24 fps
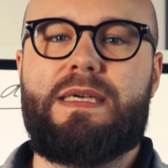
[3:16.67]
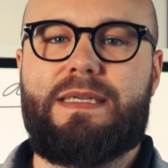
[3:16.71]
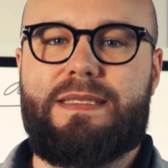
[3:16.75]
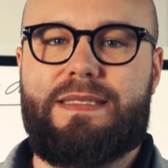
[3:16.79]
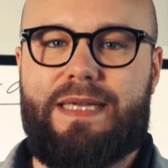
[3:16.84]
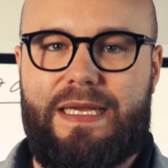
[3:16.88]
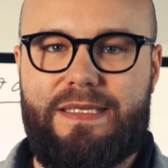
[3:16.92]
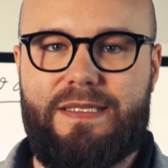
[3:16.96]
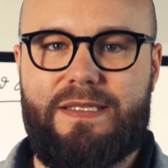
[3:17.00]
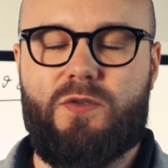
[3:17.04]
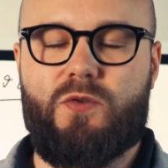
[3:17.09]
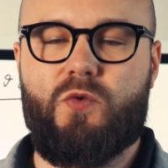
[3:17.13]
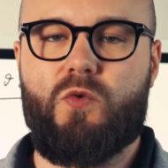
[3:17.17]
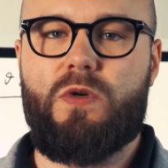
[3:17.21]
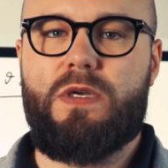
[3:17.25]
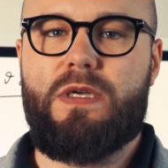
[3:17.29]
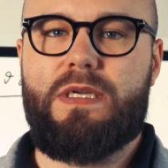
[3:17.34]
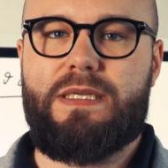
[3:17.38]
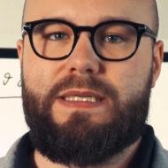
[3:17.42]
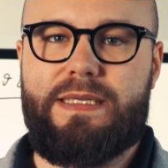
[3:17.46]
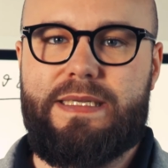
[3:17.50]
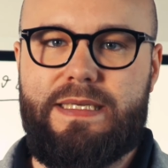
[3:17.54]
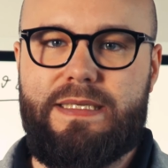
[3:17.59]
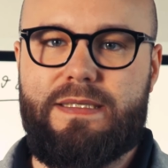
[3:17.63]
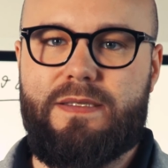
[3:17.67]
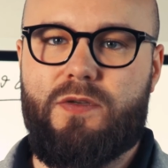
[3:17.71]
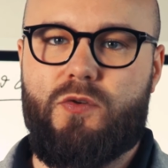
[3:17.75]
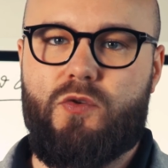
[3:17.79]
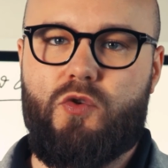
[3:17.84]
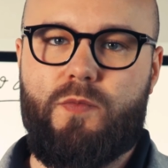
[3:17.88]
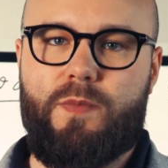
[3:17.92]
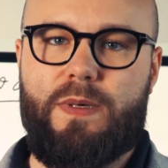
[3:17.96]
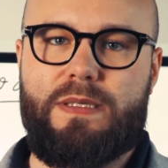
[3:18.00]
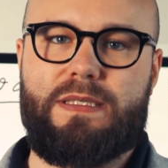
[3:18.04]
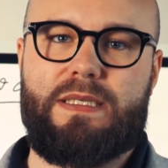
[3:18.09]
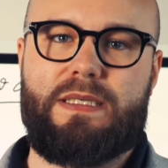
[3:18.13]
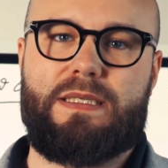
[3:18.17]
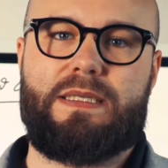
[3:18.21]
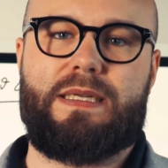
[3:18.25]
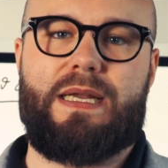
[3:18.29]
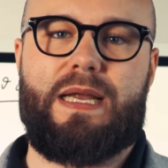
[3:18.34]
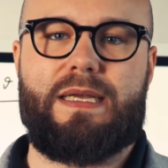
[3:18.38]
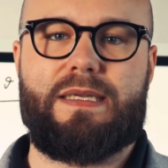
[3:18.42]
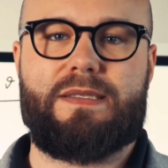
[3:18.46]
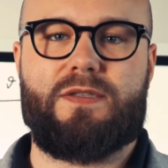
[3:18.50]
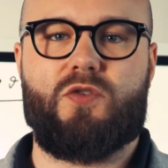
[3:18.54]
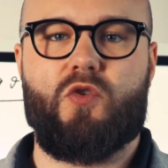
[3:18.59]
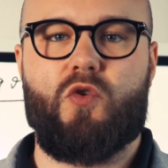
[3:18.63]
dass du diese Übersichten
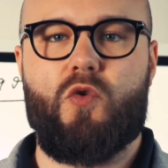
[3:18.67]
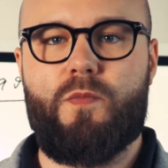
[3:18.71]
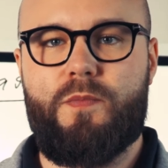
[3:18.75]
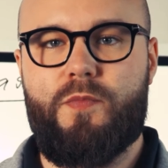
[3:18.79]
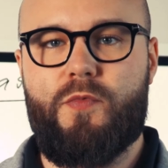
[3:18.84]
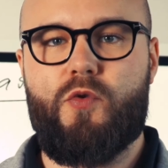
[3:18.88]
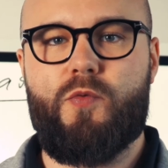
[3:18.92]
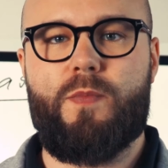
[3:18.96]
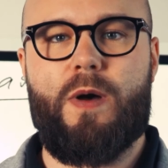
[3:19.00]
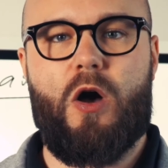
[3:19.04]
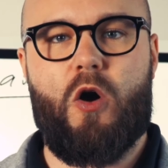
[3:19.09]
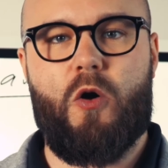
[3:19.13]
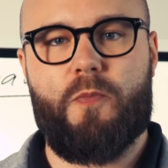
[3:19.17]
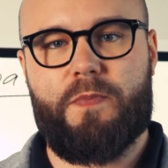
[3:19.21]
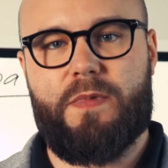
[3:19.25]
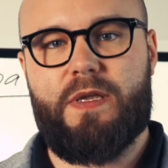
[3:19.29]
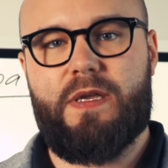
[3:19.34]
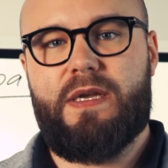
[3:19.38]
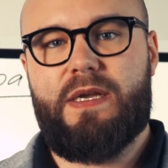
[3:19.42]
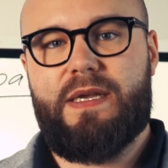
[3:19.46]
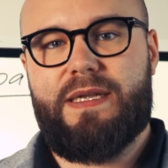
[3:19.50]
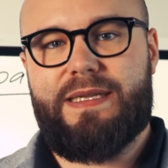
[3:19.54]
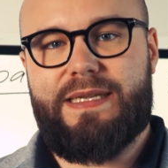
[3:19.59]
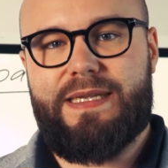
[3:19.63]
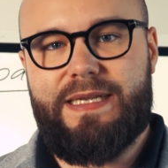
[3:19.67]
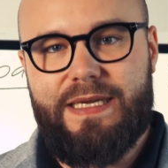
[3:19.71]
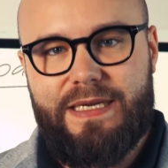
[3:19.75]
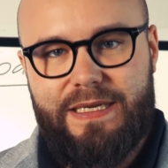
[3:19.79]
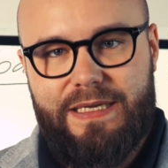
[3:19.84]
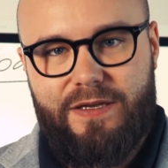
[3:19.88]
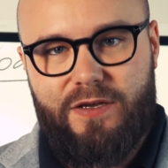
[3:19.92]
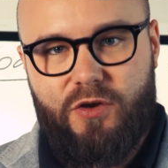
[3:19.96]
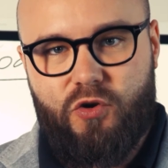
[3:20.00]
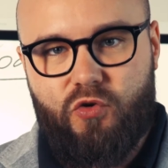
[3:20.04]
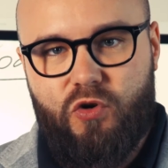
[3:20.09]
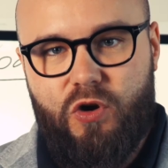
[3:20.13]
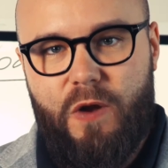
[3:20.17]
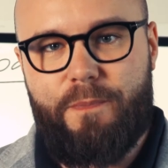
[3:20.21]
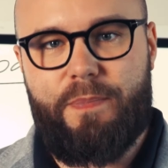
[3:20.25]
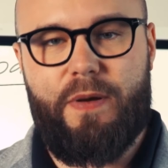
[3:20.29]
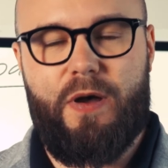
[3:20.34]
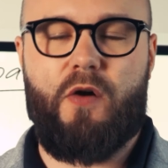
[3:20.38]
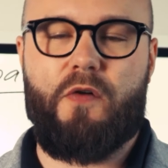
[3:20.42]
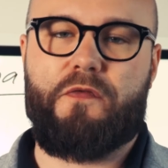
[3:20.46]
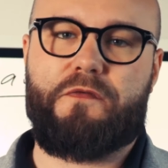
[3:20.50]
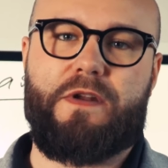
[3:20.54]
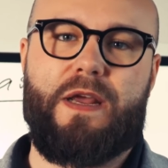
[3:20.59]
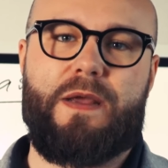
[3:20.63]
hast, um überhaupt hier Grip
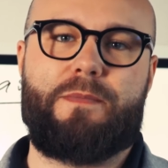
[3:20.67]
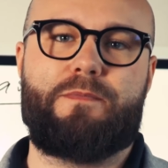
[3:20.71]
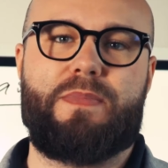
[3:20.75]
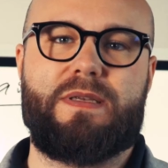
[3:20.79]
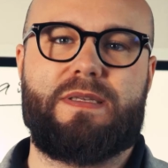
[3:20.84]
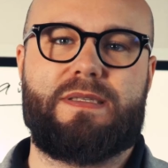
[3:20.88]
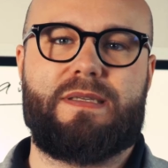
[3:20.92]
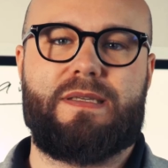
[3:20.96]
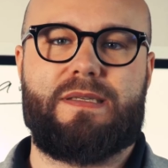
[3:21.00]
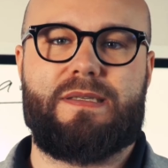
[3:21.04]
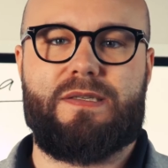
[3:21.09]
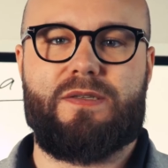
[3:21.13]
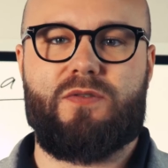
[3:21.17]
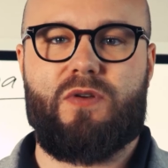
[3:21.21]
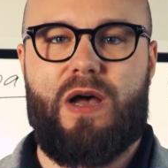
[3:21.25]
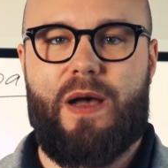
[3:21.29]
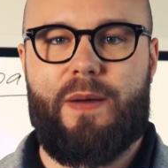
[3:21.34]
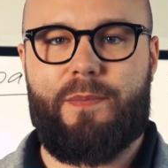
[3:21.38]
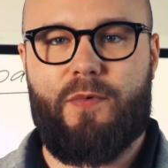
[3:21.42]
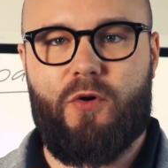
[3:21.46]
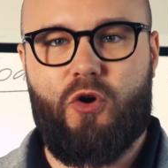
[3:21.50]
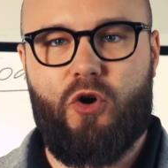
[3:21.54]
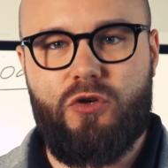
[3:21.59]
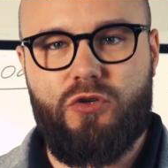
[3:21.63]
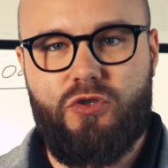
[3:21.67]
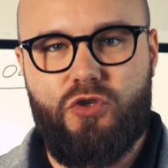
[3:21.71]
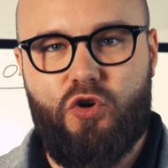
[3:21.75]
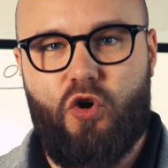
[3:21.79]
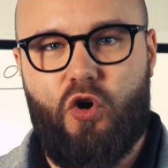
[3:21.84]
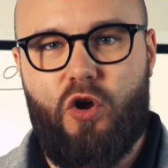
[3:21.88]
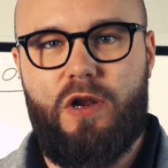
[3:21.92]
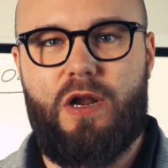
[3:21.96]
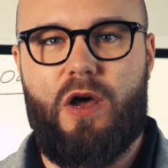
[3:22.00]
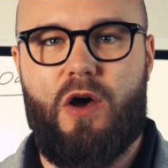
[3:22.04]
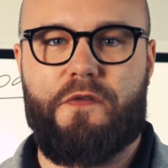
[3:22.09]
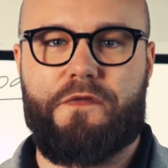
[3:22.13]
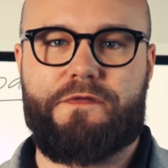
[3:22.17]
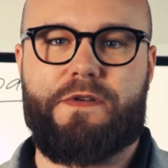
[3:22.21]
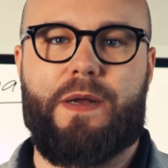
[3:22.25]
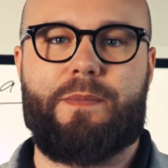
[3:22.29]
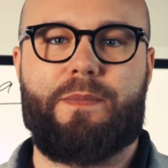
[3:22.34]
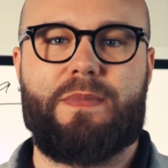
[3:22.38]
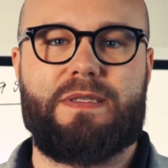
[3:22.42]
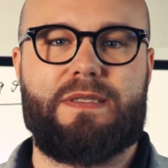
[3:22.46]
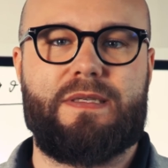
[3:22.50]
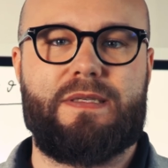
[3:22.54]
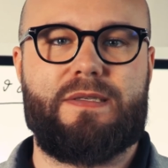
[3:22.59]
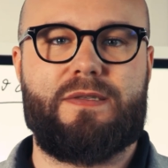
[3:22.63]
auf dein Business zu haben, Kontrolle auf dein
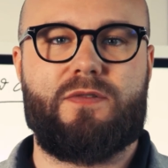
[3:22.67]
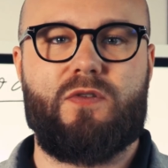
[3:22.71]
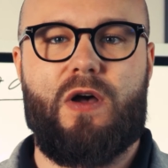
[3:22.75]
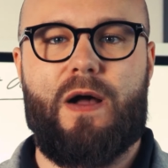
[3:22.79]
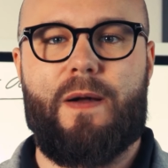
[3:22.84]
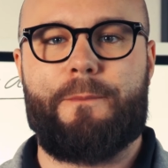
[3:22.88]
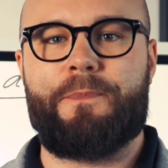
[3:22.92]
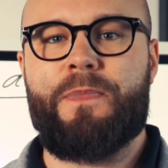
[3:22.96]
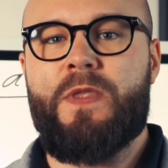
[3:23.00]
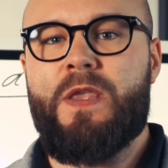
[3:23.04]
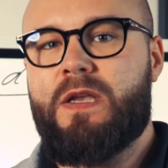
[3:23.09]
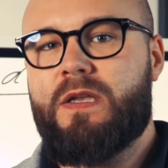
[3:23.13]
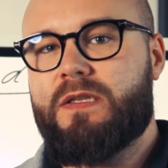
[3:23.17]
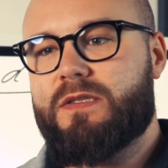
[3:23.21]
Business zu haben.